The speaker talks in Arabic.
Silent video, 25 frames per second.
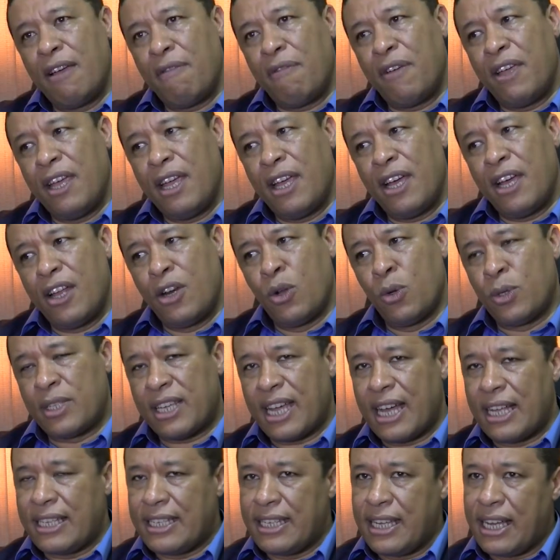في
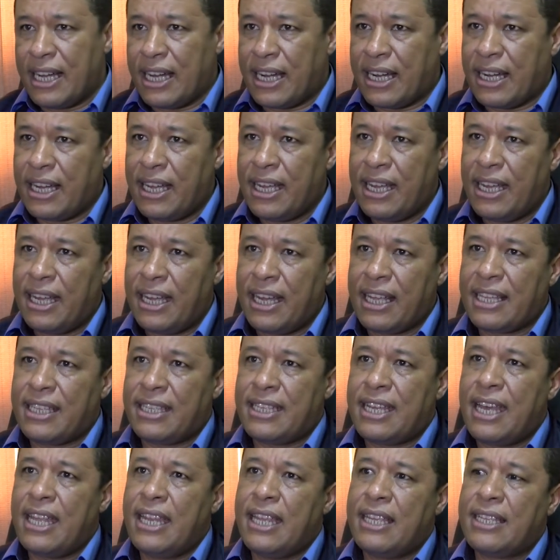نسختها
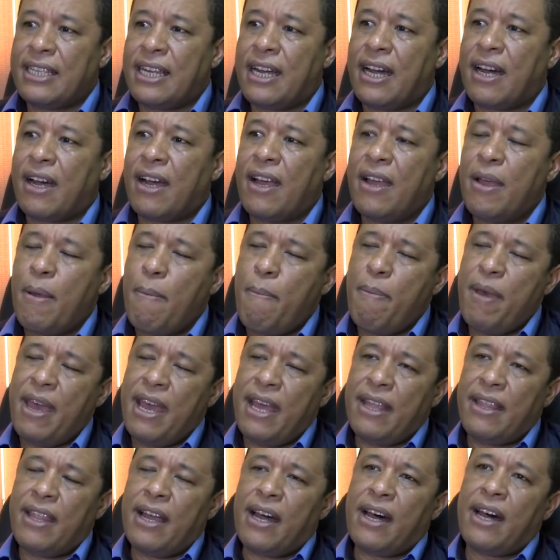الثالثه
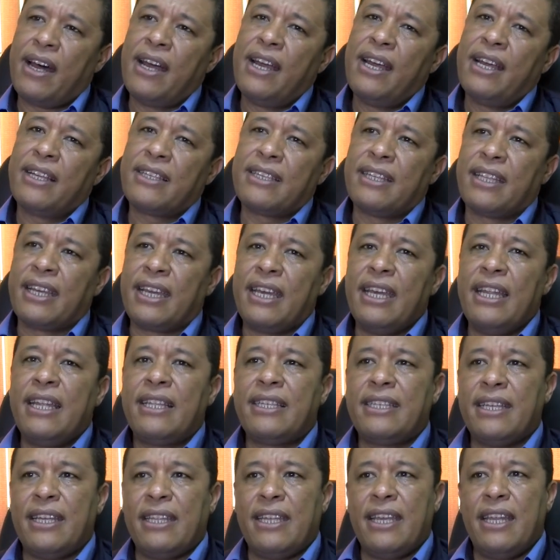بعد تدخيل
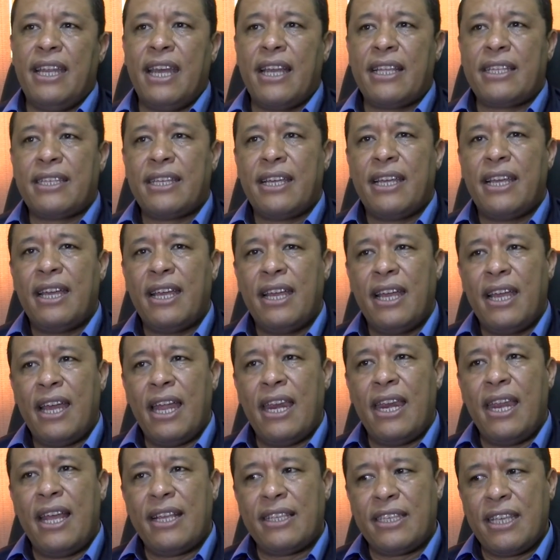التعديلات
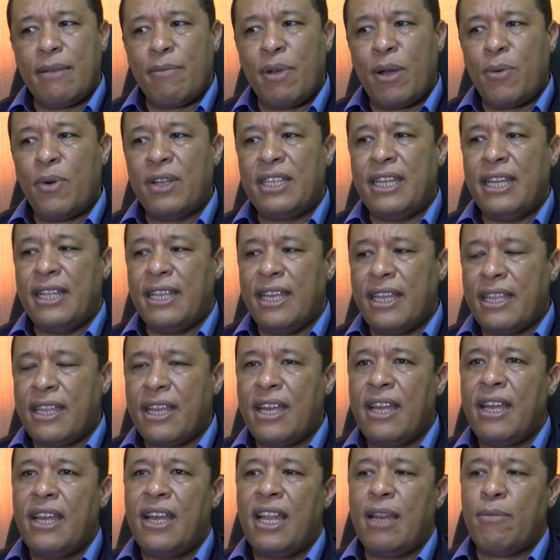اللازمه وتحديد
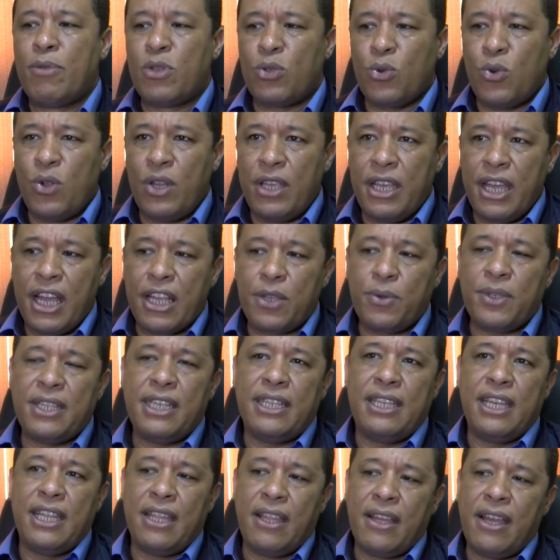المسؤوليات
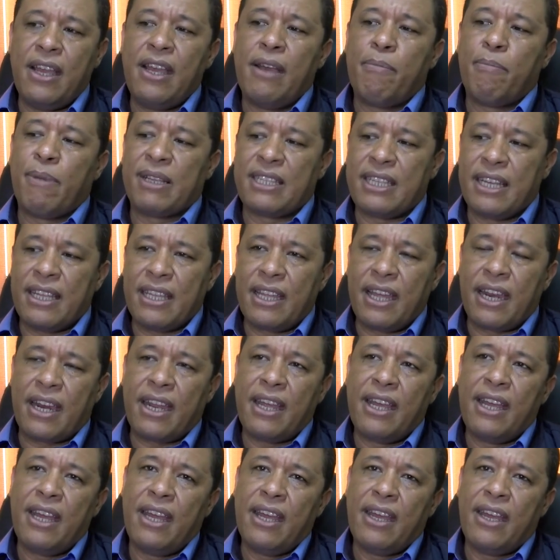وتحديد مصادر آه،
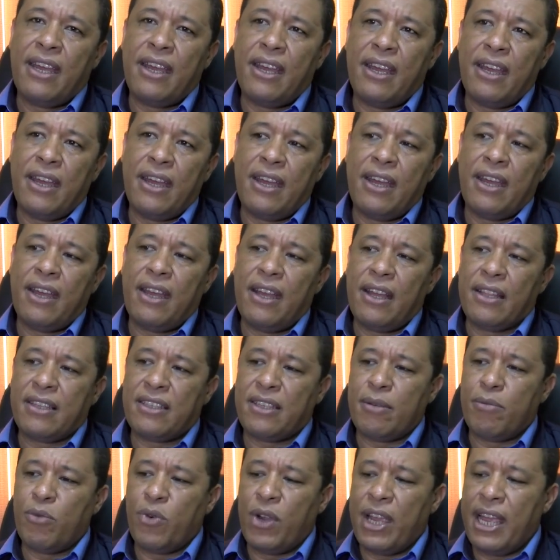آه،
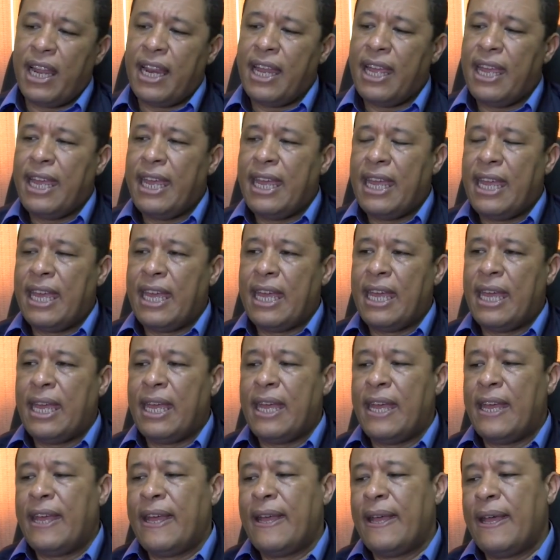التمويل
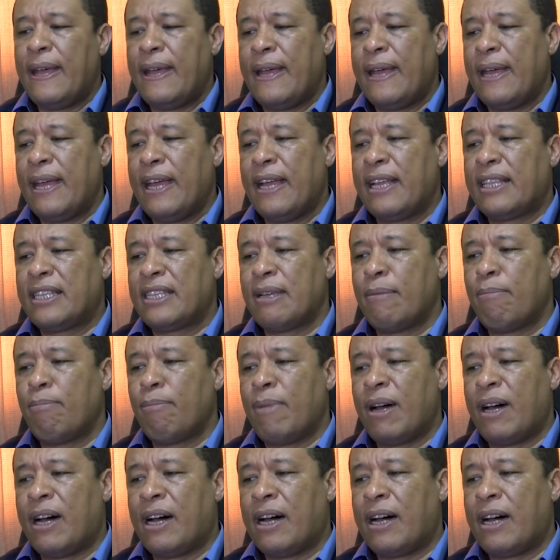آه، تم